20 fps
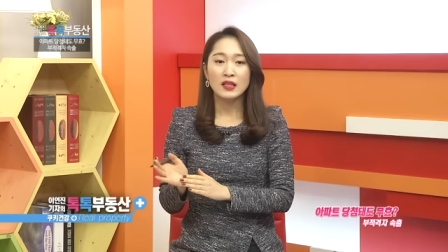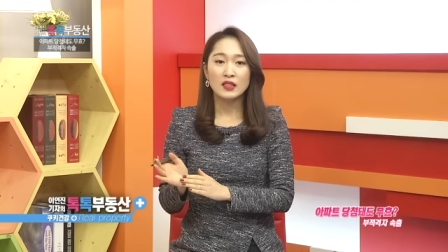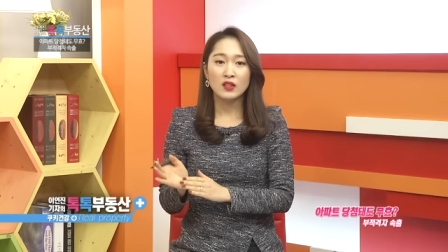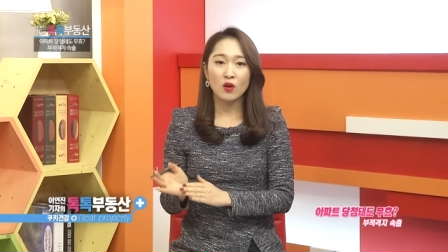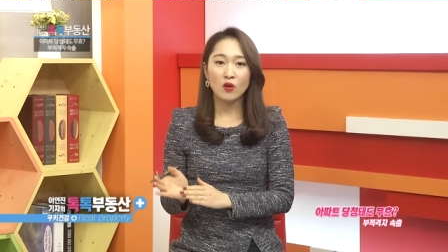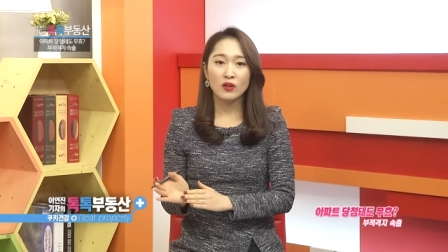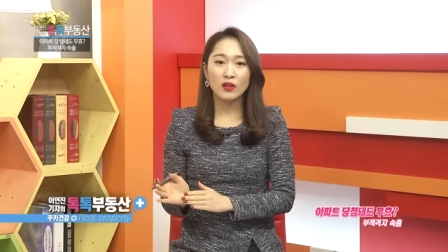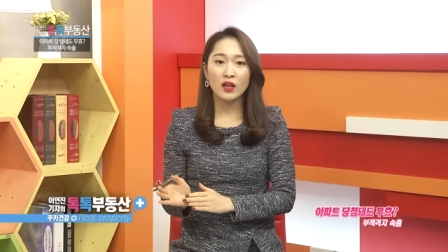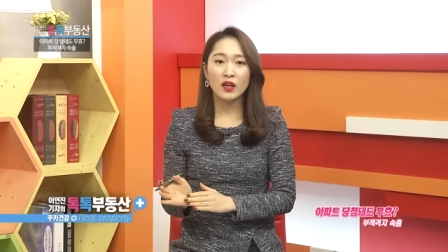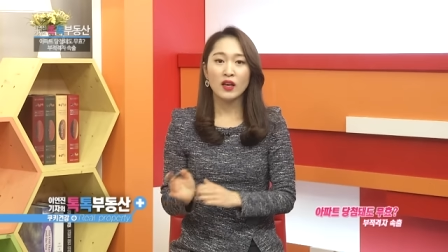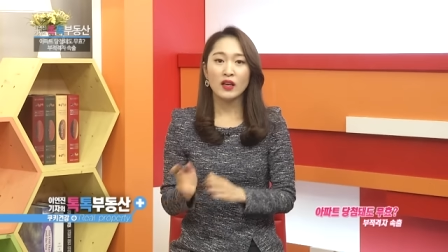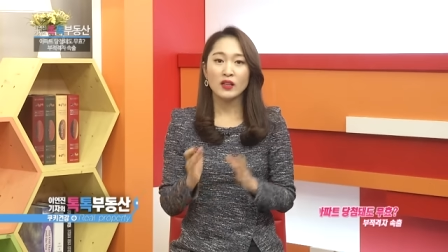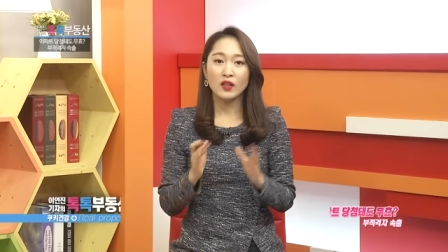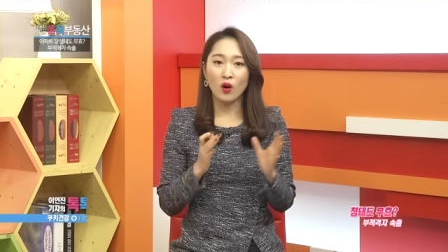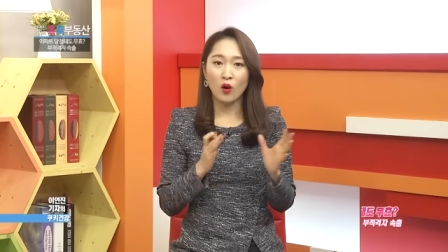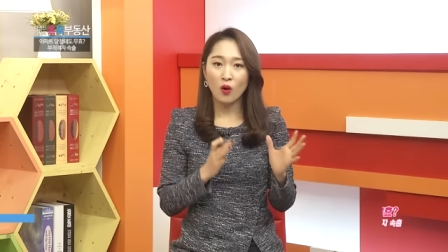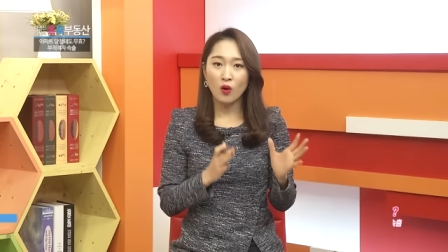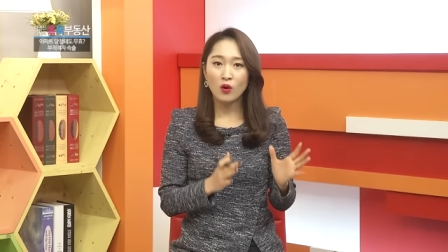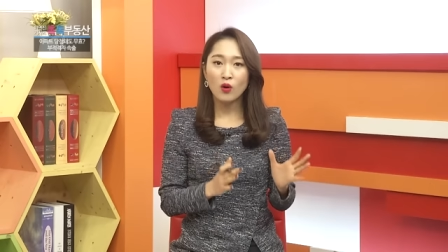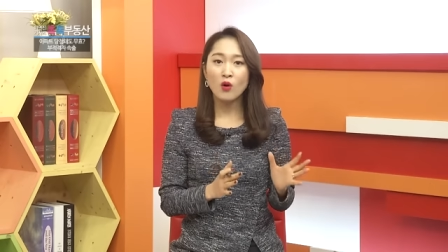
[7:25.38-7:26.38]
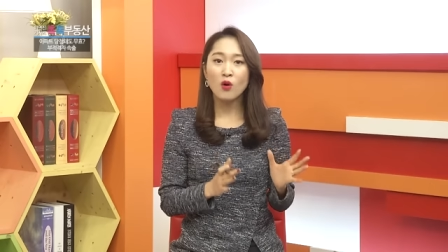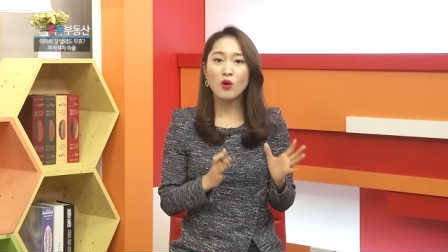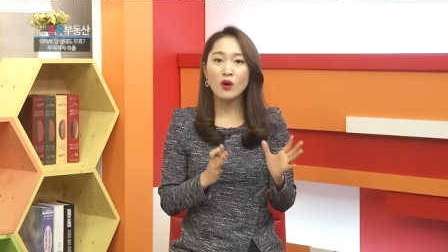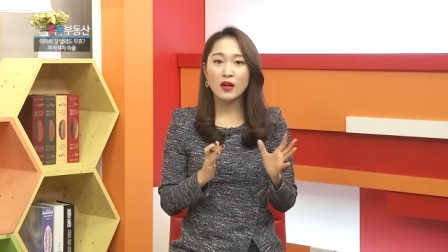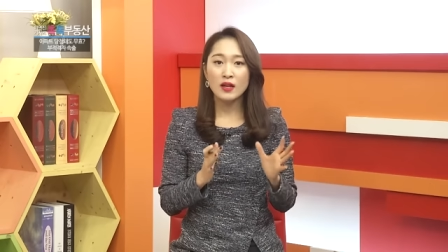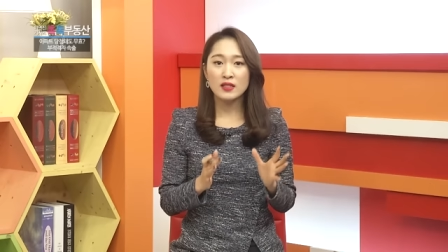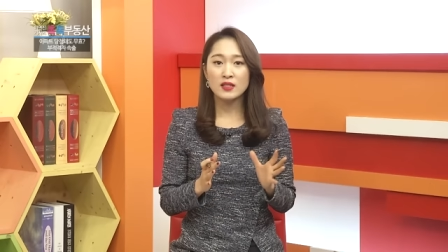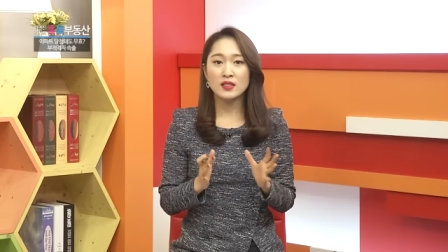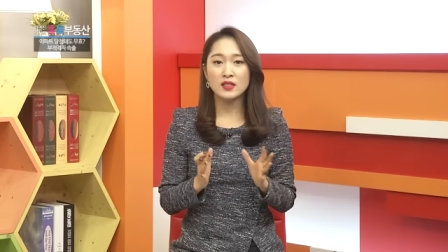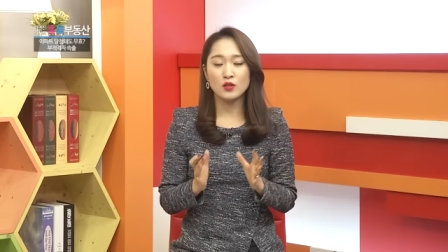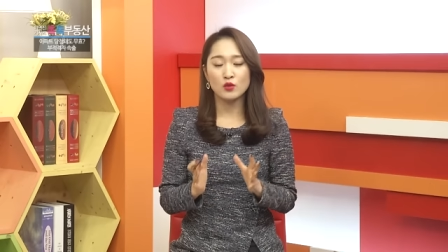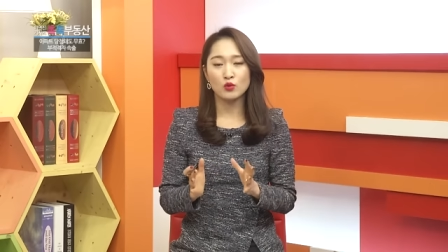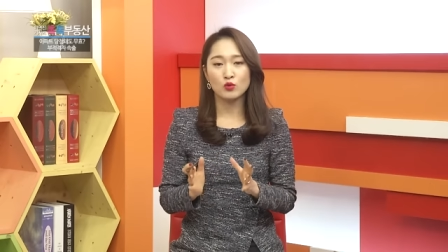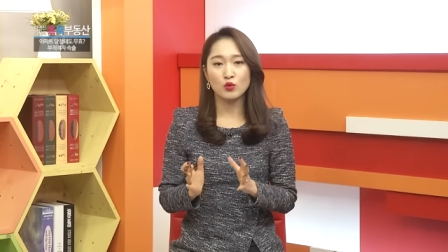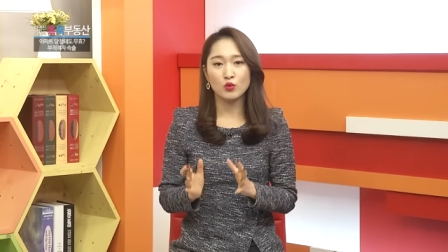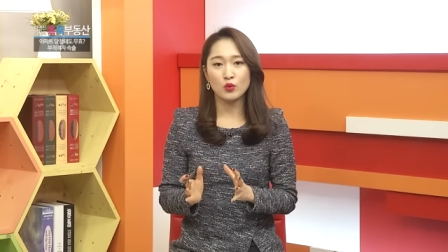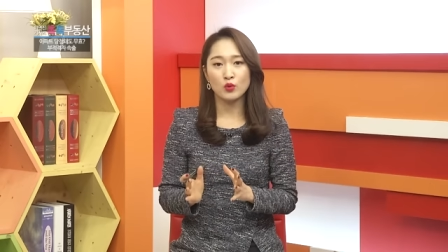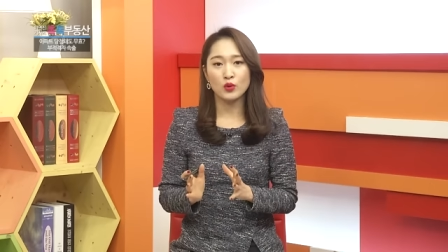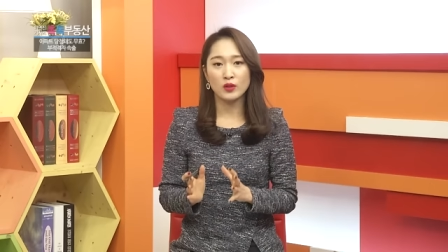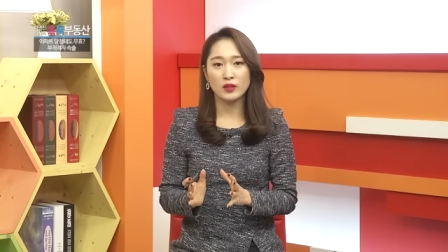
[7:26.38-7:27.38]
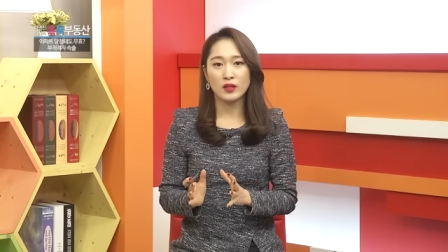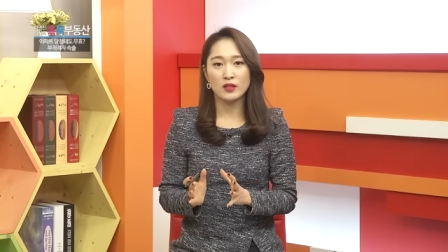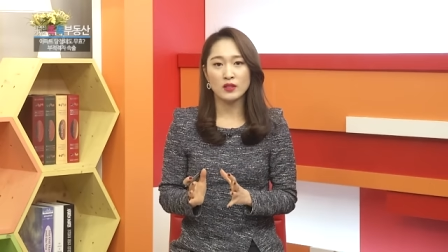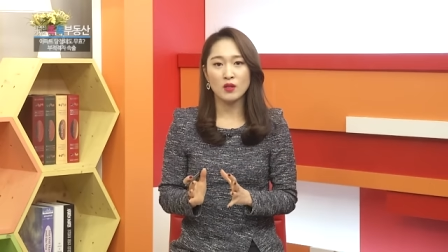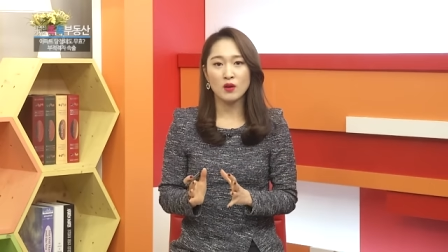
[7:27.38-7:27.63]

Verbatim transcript: 이렇게 여러 가지 이유들로